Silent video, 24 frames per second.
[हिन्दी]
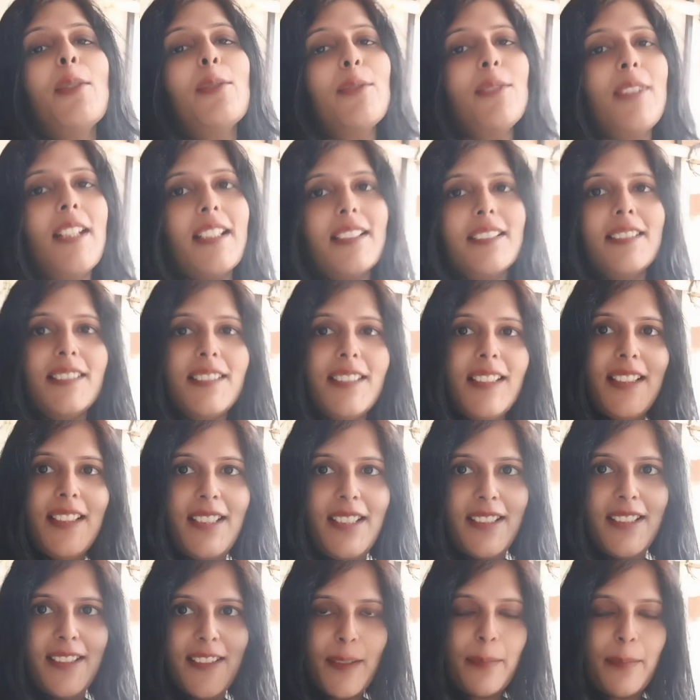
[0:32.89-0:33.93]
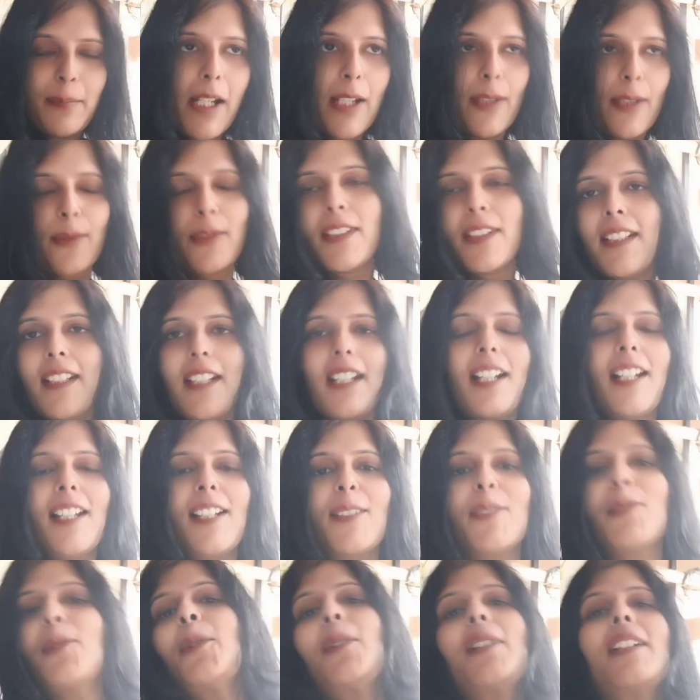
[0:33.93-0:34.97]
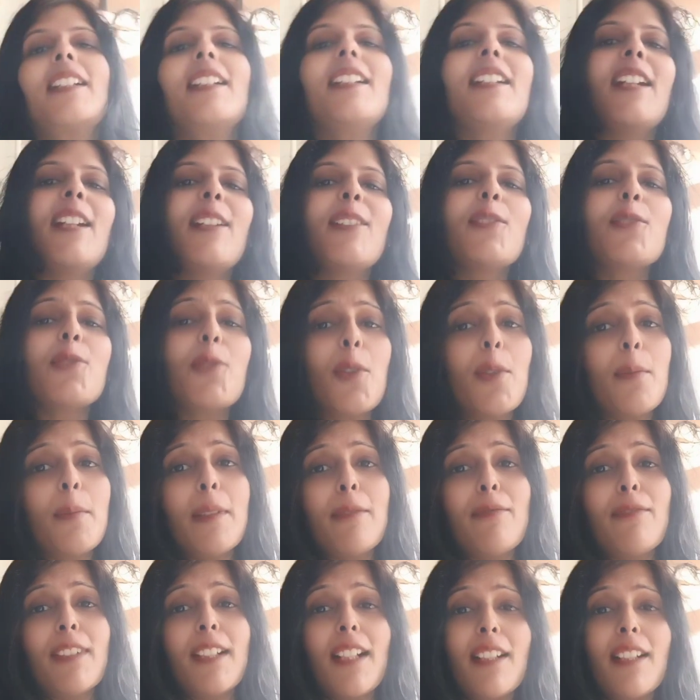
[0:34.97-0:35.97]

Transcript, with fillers: तो दैट्स दी रीज़न बालों की ये हालत हो रखी है तो चलो मैं